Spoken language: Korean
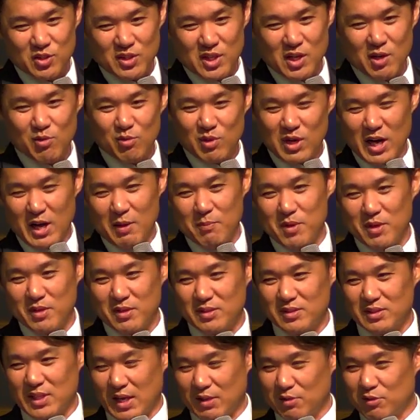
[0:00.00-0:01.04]
타고
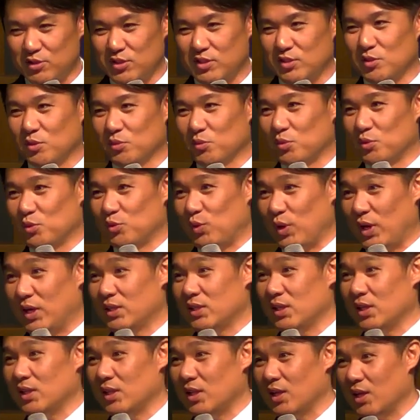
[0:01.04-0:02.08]
가면은 5시 정도는 될
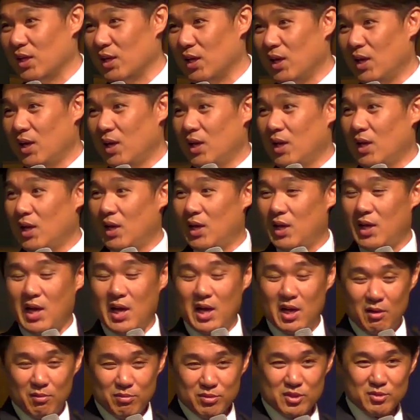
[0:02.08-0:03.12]
텐데
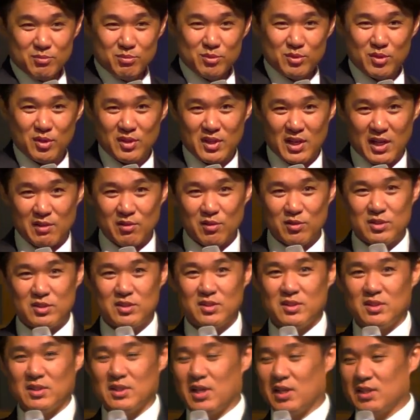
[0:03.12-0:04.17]
9시부터
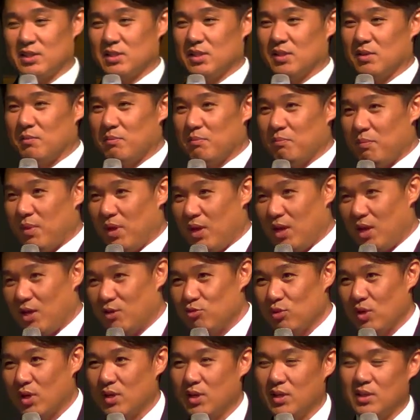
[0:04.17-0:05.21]
5시까지
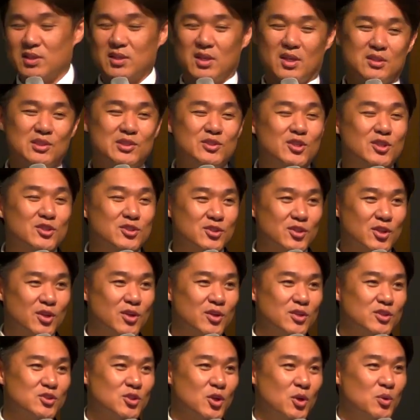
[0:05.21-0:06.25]
매주 하나님께 드렸어요.
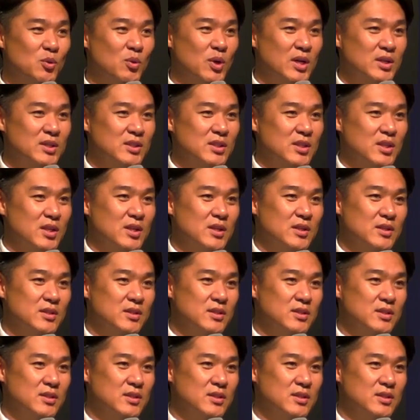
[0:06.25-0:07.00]
전도하는데.